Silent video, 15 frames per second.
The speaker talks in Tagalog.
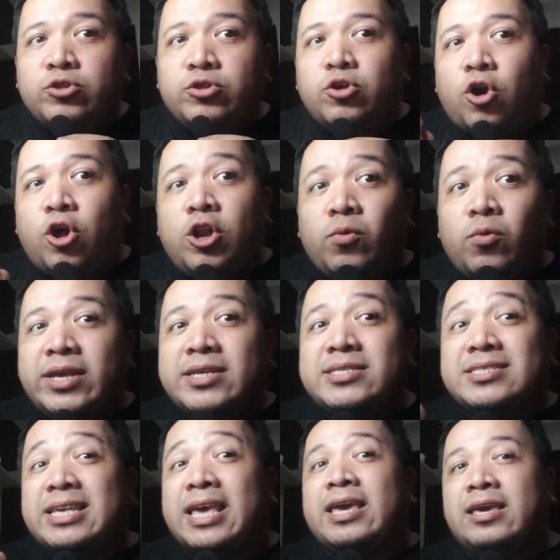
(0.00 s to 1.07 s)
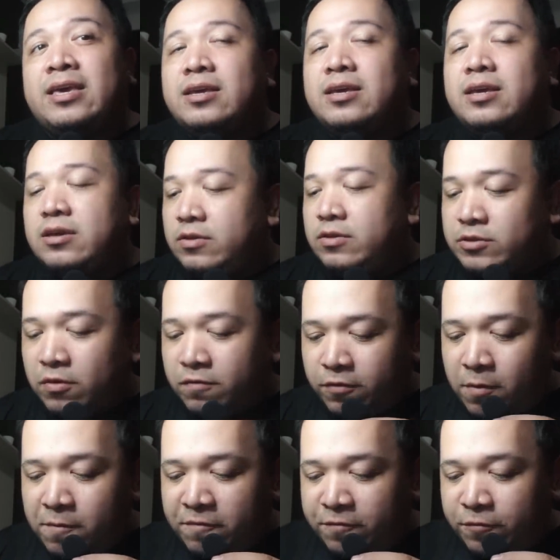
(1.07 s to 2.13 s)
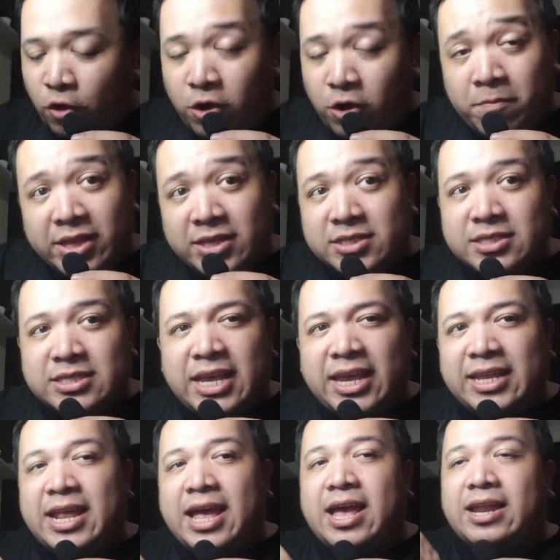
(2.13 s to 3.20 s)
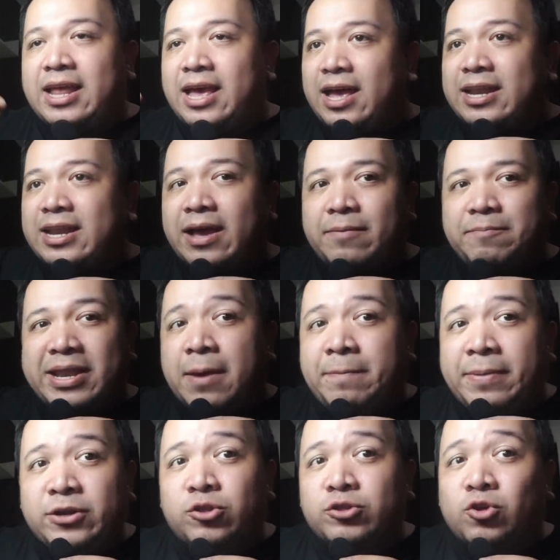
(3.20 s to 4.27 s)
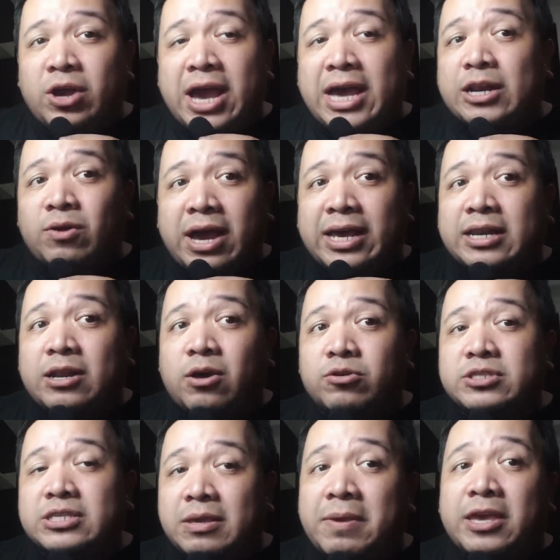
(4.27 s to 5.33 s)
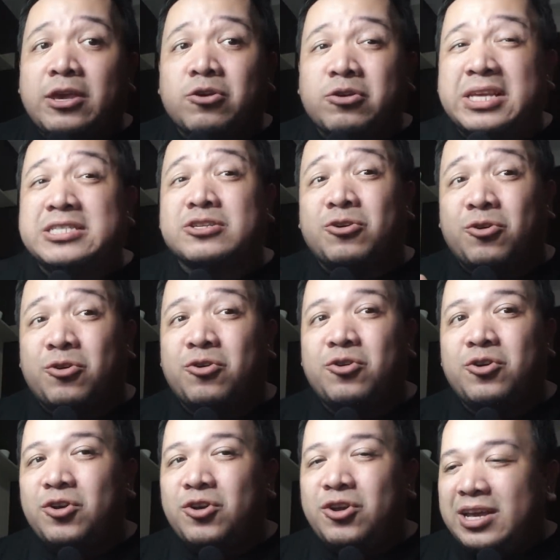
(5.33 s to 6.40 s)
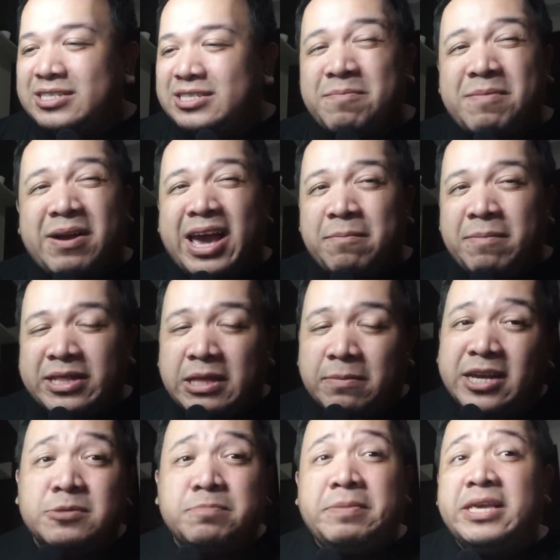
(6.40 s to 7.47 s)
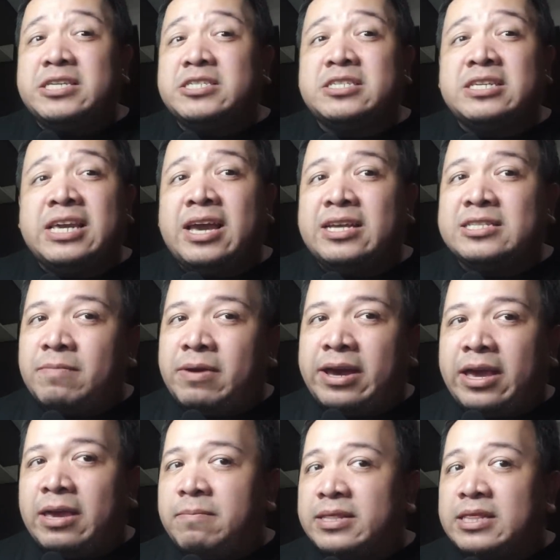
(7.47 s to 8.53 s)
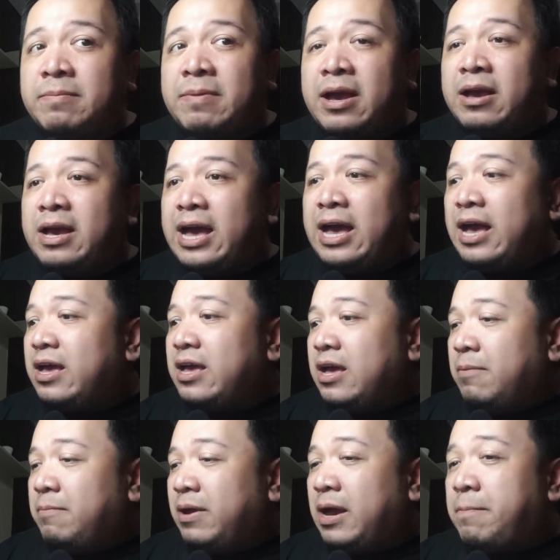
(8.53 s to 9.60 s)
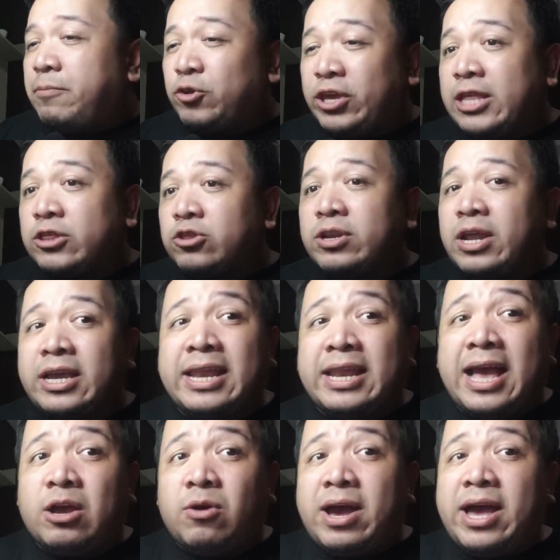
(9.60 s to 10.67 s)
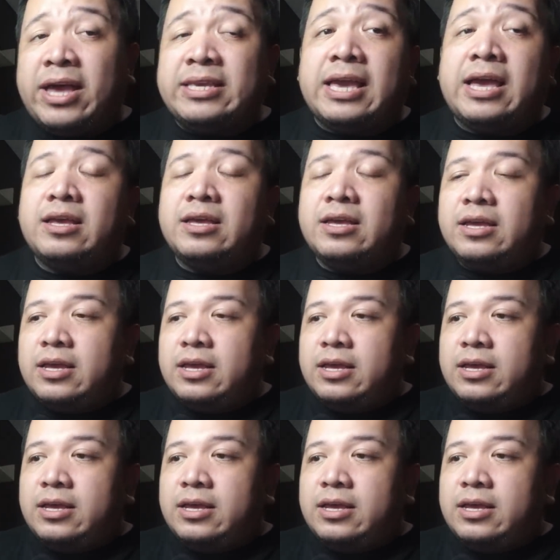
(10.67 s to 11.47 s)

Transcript: I would always say, so from four months na, ina, na, na pinapanood ko araw-araw si Mayor Isko, sa mga iba't ibang speech niya, sa mga iba't ibang uh, mga proyekto na ginagawa niya,